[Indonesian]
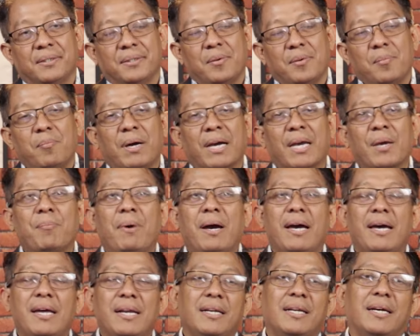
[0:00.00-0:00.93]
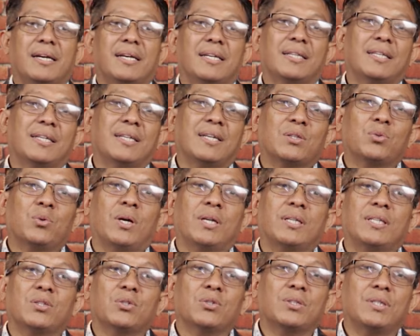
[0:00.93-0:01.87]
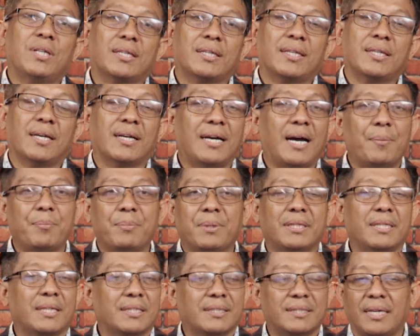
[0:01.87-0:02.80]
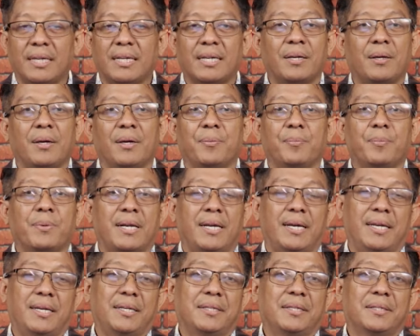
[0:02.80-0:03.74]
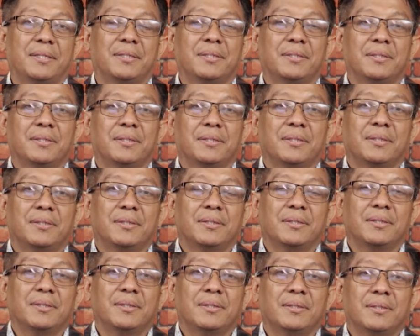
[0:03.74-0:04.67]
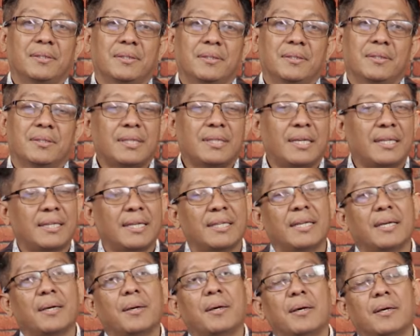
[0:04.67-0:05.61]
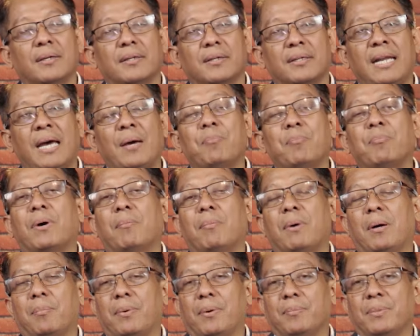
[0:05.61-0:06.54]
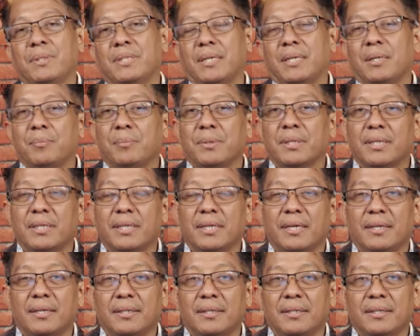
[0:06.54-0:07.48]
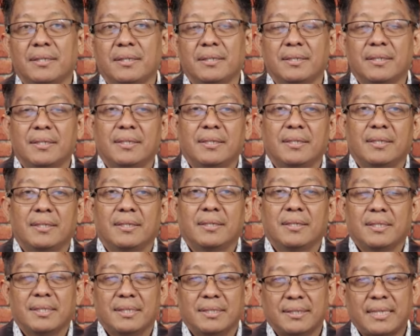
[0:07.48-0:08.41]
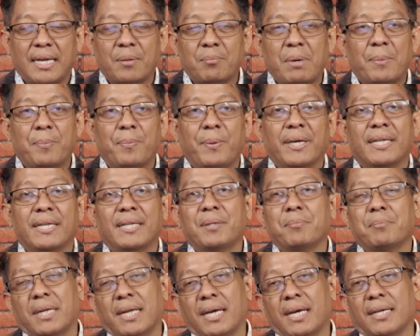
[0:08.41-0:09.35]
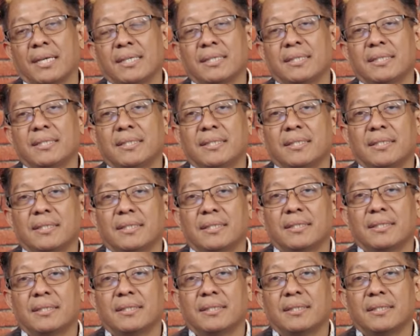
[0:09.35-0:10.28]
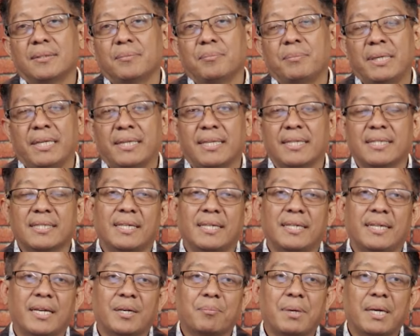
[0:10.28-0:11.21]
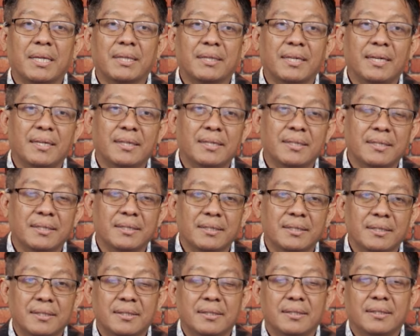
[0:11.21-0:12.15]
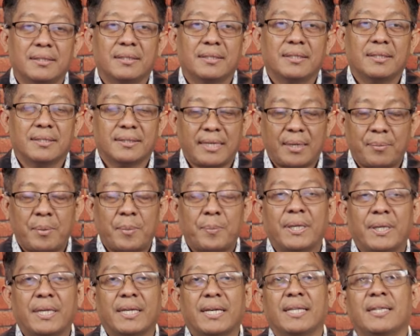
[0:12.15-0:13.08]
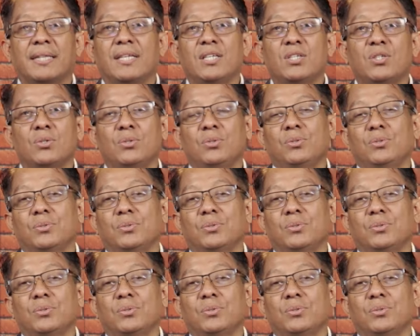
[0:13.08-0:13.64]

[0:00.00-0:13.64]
Bagaimana ketika Tuhan Yesus datang, kami tercerai berai. Saya tanya, kenapa Bapak bisa demikian? Sang Bapak ini menangis, meneteskan air mata, saya memberikan tisu.